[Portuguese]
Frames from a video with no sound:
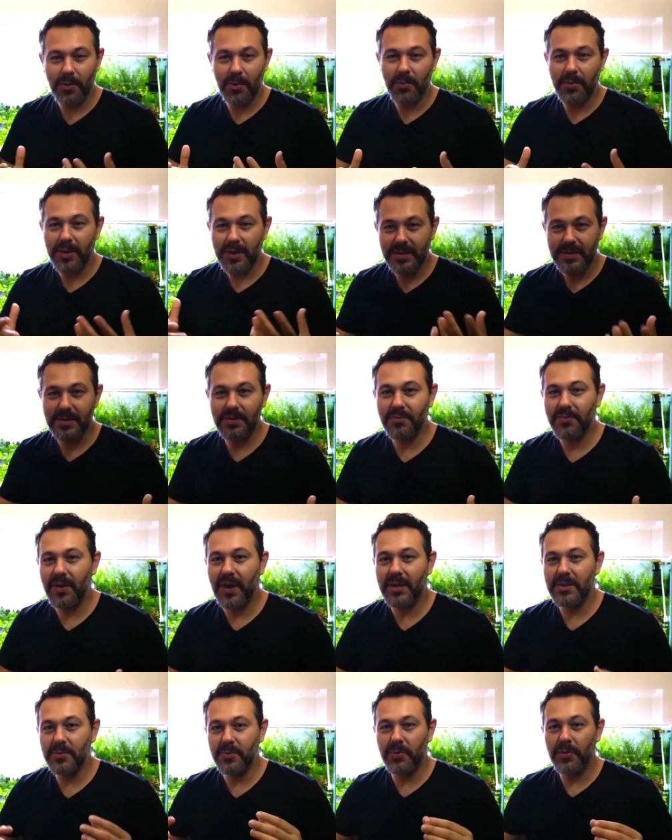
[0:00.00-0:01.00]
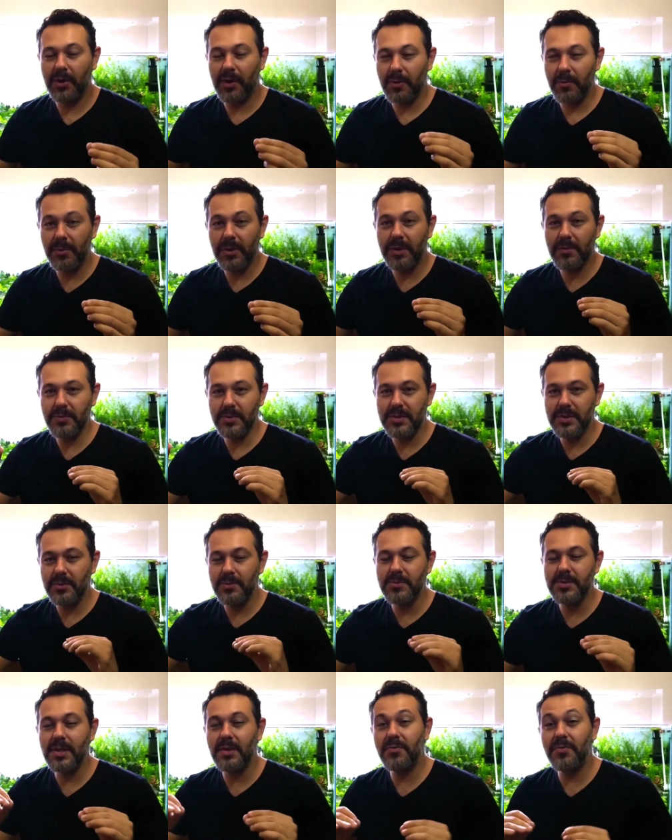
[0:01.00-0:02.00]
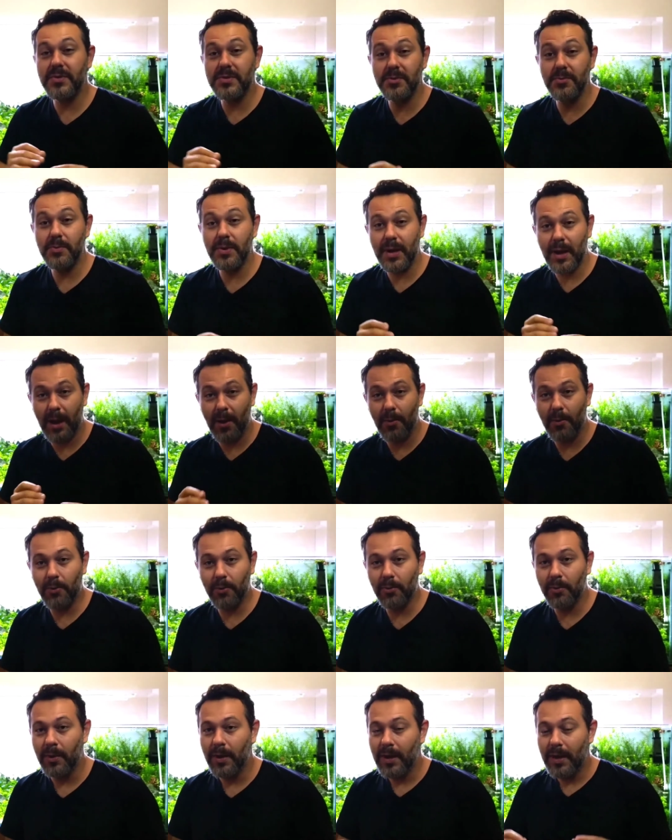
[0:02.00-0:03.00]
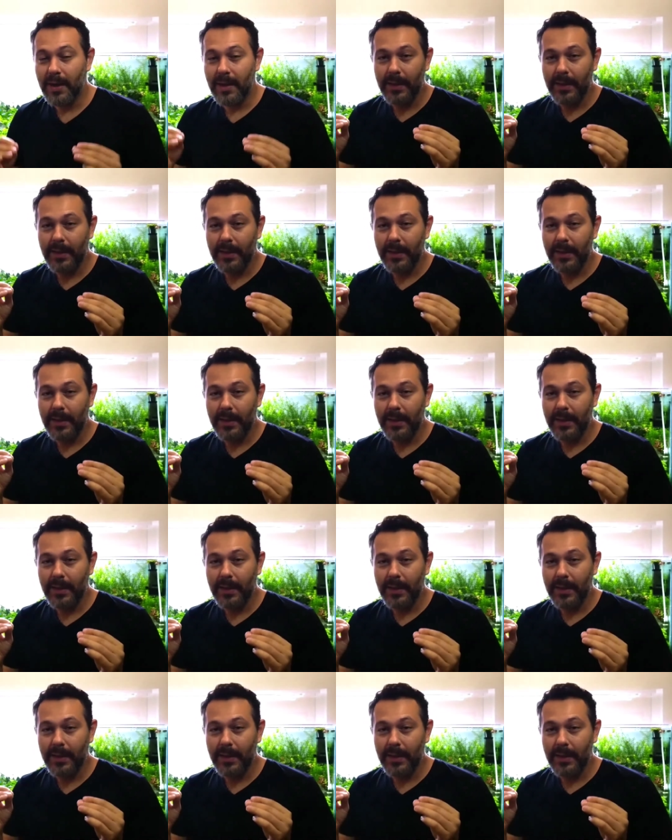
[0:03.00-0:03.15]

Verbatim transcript: como que se faz um programa que você consegue fazer um cálculo.